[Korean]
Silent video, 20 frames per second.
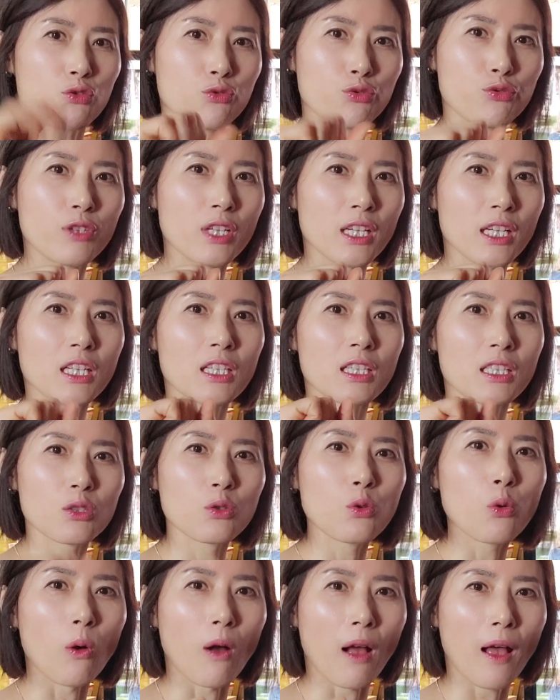둘이
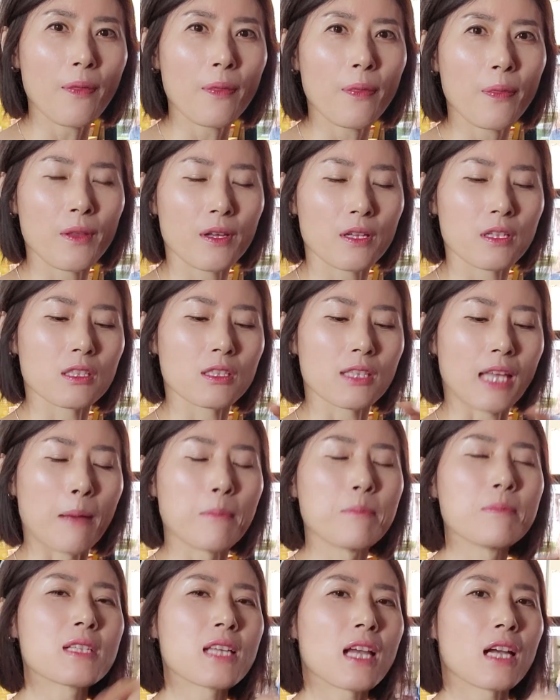그동안 그
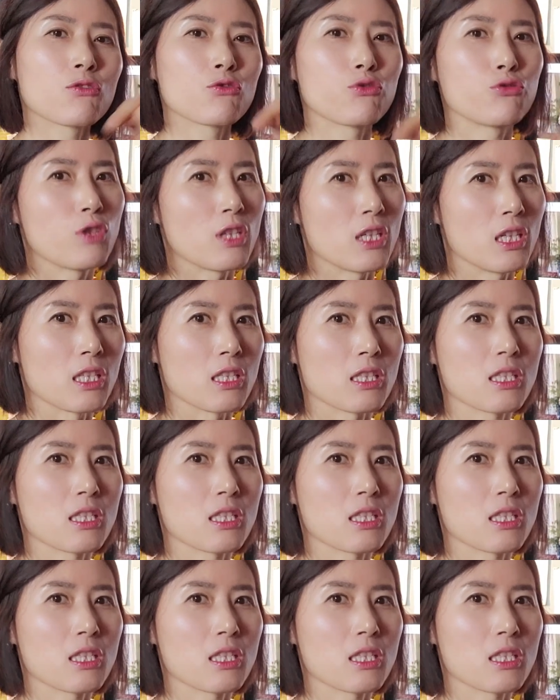남자 둘이,